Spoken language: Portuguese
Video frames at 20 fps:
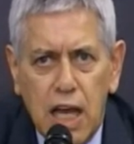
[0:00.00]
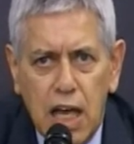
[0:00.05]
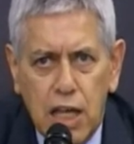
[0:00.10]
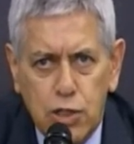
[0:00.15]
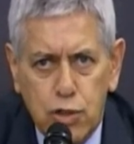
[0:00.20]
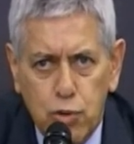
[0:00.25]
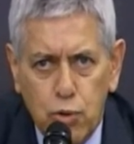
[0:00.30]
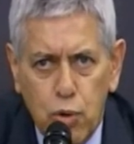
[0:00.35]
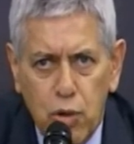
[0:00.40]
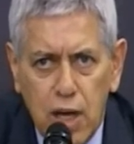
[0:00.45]

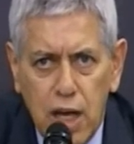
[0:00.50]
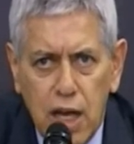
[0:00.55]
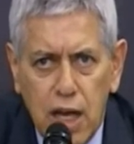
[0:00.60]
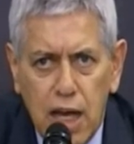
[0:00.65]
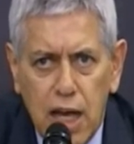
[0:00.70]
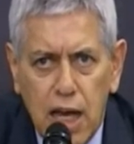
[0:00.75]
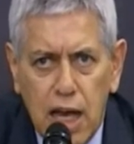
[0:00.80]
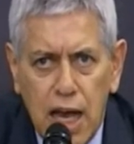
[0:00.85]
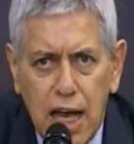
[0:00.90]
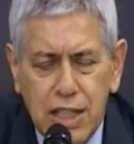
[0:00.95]
a
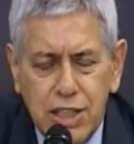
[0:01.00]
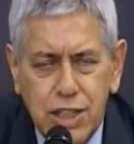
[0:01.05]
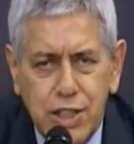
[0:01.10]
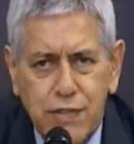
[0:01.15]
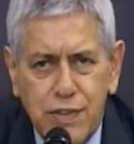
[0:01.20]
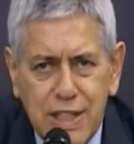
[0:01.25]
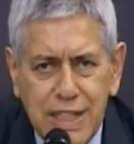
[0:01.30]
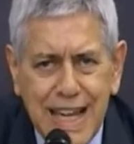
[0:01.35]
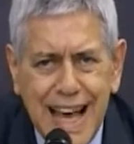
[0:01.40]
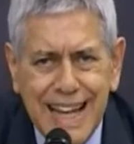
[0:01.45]
sua
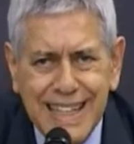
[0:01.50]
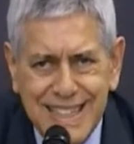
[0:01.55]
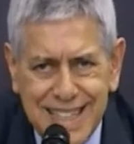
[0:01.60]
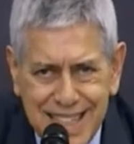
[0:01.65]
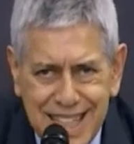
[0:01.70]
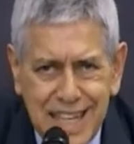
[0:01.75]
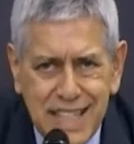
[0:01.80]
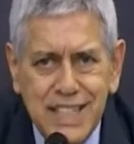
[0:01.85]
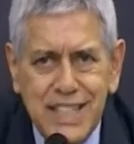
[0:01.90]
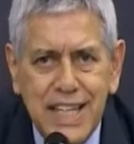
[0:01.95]
atividade
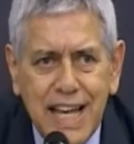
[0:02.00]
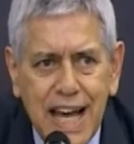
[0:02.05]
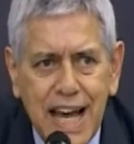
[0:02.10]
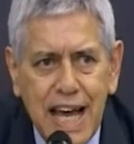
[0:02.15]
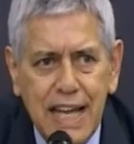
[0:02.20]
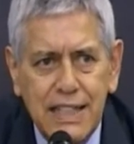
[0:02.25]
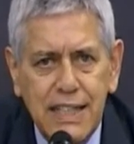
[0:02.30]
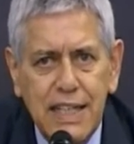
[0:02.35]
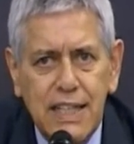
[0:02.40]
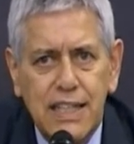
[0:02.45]

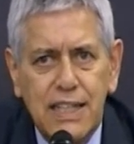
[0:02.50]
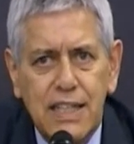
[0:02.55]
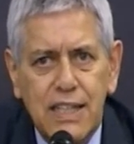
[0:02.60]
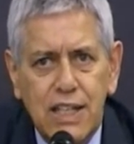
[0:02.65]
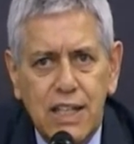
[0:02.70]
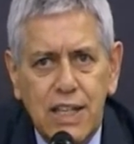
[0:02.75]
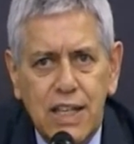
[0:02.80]
cerceada,